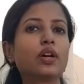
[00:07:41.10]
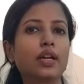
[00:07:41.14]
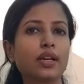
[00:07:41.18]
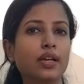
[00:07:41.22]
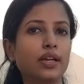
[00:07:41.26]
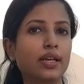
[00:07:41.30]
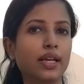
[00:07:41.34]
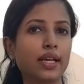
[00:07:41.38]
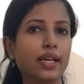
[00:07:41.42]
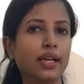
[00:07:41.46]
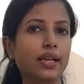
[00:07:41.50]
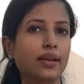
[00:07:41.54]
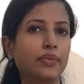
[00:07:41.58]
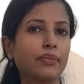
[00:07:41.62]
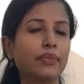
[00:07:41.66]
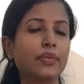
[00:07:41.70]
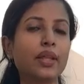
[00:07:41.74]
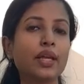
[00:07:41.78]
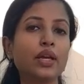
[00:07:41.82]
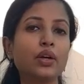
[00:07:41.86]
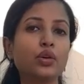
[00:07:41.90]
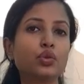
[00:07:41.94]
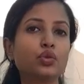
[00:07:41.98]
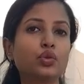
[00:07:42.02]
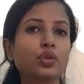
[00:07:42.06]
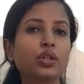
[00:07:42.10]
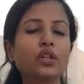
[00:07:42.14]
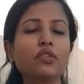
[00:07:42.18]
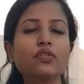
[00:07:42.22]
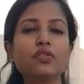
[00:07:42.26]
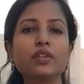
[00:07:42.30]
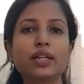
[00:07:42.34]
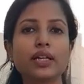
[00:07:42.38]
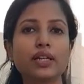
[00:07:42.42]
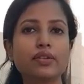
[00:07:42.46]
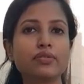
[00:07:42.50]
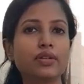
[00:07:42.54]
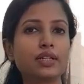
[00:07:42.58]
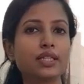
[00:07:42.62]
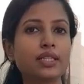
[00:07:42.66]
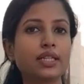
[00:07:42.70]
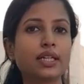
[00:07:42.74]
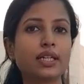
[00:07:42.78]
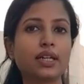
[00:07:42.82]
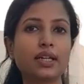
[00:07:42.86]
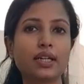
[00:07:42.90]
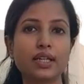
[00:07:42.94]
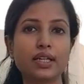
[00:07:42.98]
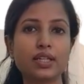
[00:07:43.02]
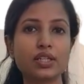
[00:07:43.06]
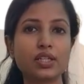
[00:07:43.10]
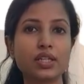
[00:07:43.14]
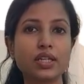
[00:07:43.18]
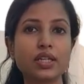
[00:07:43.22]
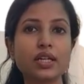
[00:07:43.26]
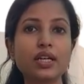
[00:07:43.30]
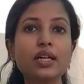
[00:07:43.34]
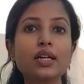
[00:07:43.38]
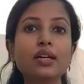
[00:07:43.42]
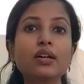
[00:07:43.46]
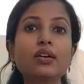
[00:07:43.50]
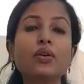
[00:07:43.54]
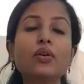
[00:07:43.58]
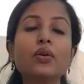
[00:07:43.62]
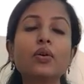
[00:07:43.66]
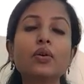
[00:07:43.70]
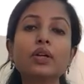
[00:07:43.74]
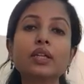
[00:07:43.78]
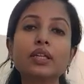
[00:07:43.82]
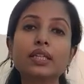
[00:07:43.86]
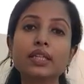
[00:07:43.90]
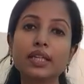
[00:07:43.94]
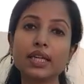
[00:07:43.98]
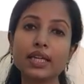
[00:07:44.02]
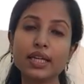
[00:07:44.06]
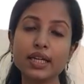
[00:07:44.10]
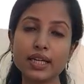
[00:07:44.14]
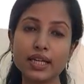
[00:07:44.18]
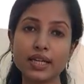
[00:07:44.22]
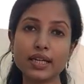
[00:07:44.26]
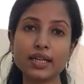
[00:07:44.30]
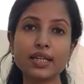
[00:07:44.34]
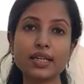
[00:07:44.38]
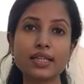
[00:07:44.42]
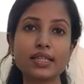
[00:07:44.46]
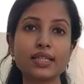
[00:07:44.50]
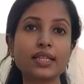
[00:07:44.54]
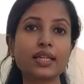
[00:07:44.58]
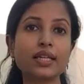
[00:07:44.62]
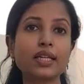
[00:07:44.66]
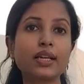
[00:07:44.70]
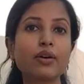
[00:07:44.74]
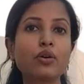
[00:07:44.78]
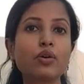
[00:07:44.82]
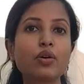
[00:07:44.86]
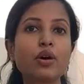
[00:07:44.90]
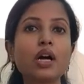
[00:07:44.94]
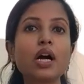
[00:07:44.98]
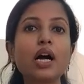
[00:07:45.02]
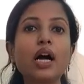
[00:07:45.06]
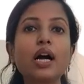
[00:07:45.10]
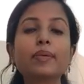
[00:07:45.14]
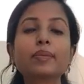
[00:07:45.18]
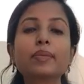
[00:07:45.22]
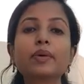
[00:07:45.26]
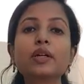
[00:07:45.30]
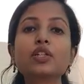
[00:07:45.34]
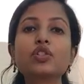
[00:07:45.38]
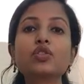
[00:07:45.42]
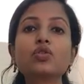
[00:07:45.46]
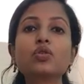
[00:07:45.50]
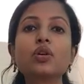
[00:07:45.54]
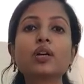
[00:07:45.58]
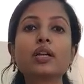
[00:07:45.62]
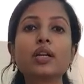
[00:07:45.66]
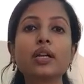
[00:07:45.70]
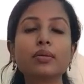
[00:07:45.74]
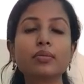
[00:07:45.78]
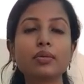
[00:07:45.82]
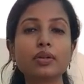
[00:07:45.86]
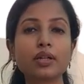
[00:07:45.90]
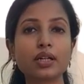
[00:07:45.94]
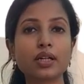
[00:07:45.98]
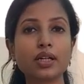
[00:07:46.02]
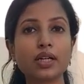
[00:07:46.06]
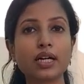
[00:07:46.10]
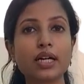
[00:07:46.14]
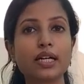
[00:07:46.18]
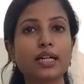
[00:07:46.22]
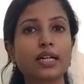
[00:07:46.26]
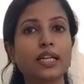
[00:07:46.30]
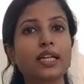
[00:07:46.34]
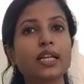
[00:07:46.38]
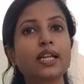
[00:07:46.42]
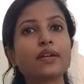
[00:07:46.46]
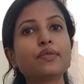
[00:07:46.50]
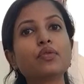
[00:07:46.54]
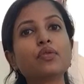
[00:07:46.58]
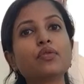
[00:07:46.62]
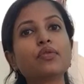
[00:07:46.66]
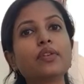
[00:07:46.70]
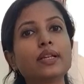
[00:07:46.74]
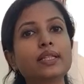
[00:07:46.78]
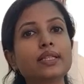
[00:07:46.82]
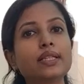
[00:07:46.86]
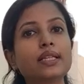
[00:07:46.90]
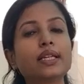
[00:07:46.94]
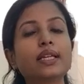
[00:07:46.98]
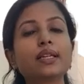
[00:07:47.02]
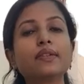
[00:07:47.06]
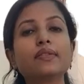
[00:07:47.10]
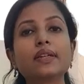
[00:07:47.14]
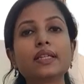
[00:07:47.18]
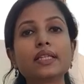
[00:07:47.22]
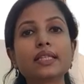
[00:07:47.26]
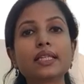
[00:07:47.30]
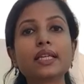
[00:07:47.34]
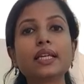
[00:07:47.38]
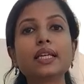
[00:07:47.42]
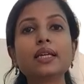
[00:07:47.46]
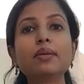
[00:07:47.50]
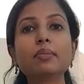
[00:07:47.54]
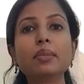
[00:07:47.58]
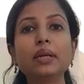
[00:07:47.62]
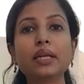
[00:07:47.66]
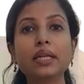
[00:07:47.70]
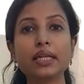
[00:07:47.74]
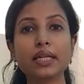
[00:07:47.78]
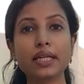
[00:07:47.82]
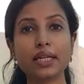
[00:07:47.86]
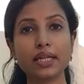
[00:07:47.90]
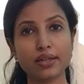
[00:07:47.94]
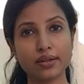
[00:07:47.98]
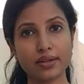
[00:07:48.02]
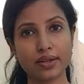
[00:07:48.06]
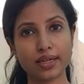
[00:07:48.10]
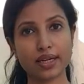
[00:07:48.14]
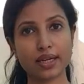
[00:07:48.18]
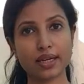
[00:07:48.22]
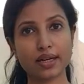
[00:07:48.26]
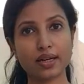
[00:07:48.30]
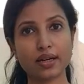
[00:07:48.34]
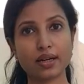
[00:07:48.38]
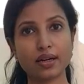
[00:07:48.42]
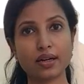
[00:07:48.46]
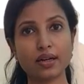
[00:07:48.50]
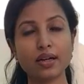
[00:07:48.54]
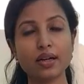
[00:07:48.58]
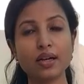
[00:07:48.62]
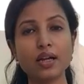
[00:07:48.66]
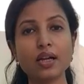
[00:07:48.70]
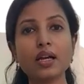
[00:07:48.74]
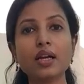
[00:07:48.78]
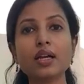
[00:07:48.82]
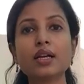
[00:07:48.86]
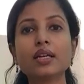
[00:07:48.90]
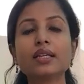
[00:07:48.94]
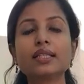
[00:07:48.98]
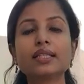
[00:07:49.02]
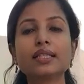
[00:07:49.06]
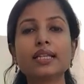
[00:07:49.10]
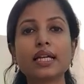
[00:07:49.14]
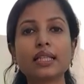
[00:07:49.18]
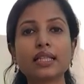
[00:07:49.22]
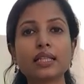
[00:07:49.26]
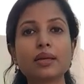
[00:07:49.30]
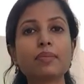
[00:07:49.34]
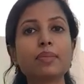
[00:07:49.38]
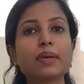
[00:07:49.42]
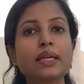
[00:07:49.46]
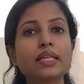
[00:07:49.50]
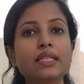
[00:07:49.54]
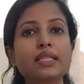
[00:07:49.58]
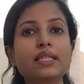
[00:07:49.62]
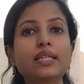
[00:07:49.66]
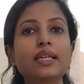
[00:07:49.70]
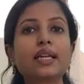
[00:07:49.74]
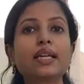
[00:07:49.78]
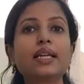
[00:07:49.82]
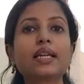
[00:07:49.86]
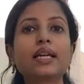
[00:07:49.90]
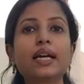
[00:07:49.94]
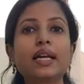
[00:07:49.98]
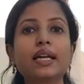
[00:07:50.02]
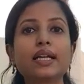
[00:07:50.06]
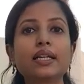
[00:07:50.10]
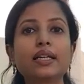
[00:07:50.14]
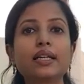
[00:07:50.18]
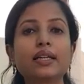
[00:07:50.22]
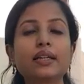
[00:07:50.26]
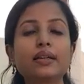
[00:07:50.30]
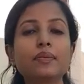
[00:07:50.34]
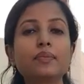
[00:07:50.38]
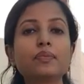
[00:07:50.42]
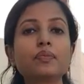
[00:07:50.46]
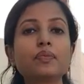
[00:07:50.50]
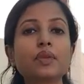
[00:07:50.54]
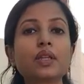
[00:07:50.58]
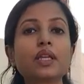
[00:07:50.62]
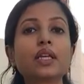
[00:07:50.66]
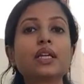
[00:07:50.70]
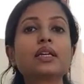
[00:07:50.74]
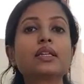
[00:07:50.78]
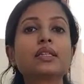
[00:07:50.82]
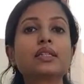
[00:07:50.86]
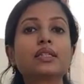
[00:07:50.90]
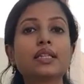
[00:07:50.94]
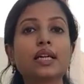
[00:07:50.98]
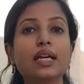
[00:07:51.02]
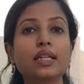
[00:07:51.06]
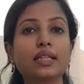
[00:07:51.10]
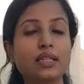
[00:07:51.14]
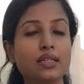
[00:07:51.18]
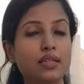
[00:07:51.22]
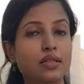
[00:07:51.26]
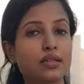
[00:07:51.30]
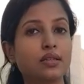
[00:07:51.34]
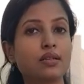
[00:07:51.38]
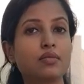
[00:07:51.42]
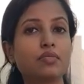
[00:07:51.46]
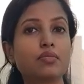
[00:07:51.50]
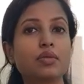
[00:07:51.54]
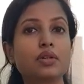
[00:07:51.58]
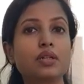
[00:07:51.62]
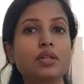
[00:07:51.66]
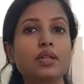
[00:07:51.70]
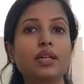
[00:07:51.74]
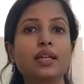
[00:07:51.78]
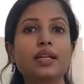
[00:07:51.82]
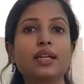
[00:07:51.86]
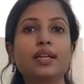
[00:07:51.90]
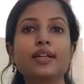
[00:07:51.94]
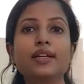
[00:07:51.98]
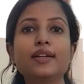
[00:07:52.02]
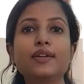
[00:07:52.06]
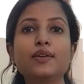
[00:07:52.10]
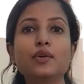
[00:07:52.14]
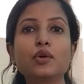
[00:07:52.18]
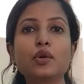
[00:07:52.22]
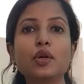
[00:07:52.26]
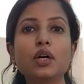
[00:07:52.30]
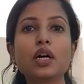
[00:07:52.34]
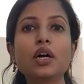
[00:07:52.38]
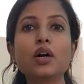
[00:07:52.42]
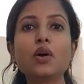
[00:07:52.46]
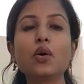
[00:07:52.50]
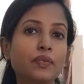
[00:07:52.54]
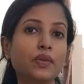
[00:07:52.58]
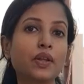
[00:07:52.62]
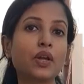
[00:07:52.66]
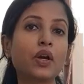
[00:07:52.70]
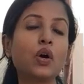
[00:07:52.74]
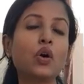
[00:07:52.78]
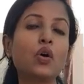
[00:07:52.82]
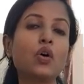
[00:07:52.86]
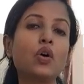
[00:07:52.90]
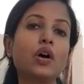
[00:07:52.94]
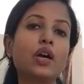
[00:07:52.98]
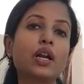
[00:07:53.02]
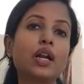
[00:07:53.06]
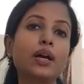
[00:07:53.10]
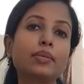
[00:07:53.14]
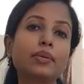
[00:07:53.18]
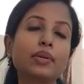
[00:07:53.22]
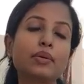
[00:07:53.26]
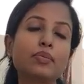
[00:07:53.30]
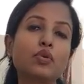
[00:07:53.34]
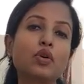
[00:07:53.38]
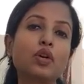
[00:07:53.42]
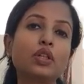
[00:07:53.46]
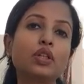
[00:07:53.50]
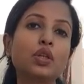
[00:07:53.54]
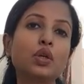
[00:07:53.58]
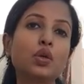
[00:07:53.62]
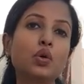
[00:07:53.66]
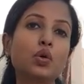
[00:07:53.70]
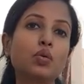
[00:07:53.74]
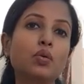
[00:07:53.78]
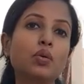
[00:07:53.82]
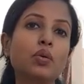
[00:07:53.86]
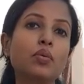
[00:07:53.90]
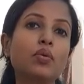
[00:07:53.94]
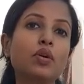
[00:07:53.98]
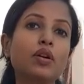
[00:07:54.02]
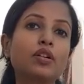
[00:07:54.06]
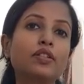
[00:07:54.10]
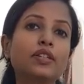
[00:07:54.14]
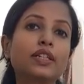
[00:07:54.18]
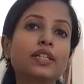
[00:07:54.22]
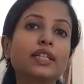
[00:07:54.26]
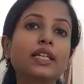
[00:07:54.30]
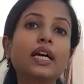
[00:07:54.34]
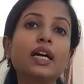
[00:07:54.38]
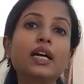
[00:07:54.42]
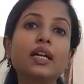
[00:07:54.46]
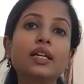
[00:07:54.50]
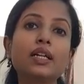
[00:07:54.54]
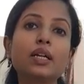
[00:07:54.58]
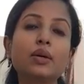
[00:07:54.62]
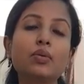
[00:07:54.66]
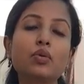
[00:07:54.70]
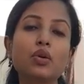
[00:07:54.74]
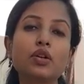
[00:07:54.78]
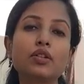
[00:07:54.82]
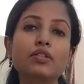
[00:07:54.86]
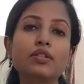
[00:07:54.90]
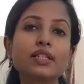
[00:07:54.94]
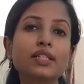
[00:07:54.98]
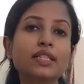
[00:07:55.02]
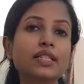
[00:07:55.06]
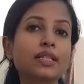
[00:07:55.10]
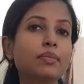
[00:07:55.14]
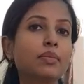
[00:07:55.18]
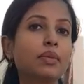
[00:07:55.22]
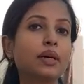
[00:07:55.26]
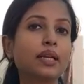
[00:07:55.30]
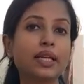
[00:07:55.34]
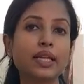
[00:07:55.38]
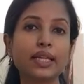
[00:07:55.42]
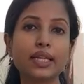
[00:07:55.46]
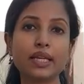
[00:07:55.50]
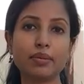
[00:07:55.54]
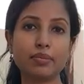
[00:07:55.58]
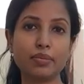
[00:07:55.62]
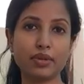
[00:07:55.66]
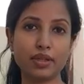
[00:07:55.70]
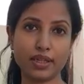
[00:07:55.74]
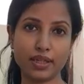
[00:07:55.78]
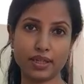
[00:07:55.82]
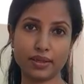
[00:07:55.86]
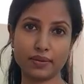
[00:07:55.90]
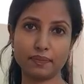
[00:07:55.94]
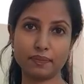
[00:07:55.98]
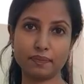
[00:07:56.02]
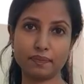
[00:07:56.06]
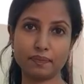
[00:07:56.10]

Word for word: करने हैं तो ये फटाफट से कर लीजिएगा ये करने से क्या होगा आपका जो हरा भरा गार्डन है वो वैसे के वैसे ही मेंटेन रहेगा ज़्यादा पेस्ट नहीं आएंगे ज़्यादा सनबर्न नहीं होगा और आपके पौधे ओवर वाटरिंग या अंडर वाटरिंग से मरेंगे भी नहीं